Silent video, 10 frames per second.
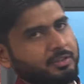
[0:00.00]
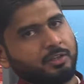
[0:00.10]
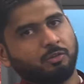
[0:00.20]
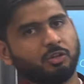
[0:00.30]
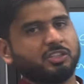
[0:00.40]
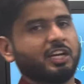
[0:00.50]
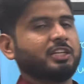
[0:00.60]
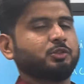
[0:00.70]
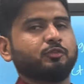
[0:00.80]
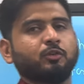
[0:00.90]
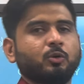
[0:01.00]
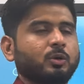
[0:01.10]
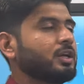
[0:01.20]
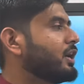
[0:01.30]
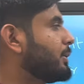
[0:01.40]
फॉर द चार्ज टू फ्लो
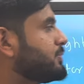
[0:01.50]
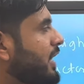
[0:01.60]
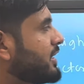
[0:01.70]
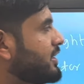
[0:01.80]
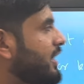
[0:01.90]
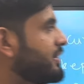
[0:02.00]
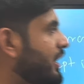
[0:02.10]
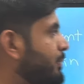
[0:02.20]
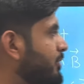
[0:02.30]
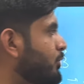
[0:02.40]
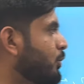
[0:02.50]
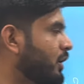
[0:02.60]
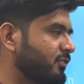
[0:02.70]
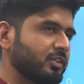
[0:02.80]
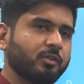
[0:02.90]
अब चार्ज लेंथ एल पे फ्लो रहा है
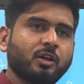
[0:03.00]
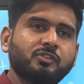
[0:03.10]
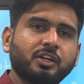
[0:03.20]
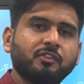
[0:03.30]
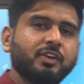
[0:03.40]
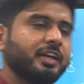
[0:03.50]
विथ वेलोसिटी वी